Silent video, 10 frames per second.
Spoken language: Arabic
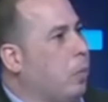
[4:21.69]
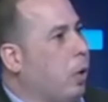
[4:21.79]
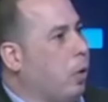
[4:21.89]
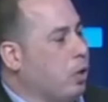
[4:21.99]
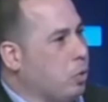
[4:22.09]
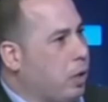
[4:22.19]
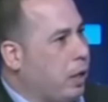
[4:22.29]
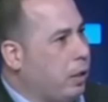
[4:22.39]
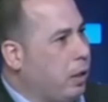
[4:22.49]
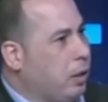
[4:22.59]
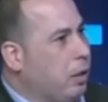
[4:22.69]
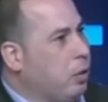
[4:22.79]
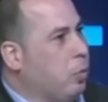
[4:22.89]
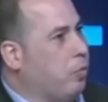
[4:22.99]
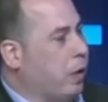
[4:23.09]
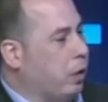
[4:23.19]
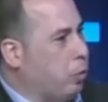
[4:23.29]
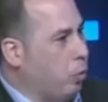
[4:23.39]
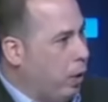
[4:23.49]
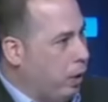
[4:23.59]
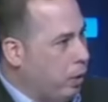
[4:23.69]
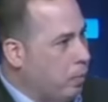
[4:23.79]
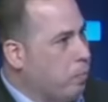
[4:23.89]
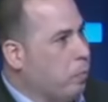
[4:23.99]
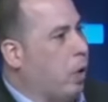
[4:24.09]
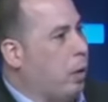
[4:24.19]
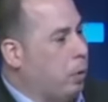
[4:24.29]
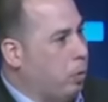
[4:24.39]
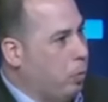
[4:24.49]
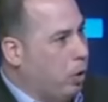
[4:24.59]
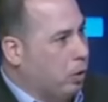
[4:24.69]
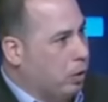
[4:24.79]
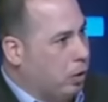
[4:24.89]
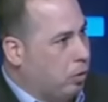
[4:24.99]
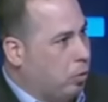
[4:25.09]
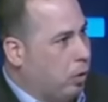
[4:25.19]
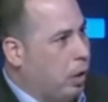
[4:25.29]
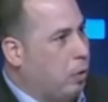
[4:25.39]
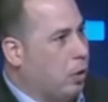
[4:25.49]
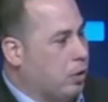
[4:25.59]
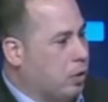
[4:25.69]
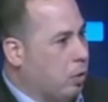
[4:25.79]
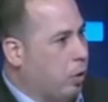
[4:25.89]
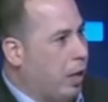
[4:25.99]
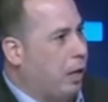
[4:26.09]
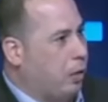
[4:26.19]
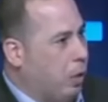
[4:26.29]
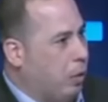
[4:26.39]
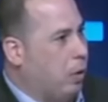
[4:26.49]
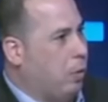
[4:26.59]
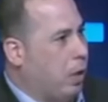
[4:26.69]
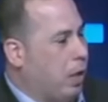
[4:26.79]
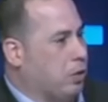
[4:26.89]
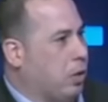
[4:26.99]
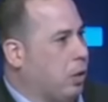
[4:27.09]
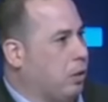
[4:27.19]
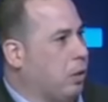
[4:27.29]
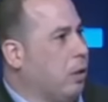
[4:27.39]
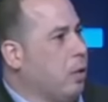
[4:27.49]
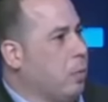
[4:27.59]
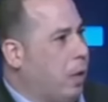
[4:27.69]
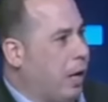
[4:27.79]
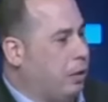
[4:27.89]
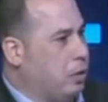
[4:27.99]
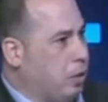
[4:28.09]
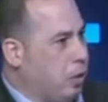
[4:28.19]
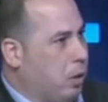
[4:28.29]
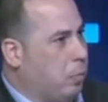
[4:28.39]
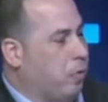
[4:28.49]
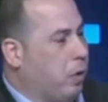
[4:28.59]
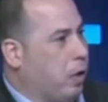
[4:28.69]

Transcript: وفككوها وعملوا المخططات دي كلها وخسروا الاهلي و و عشان خاطر ما حدش مفكرين الدوري الناس هتسيطر عليه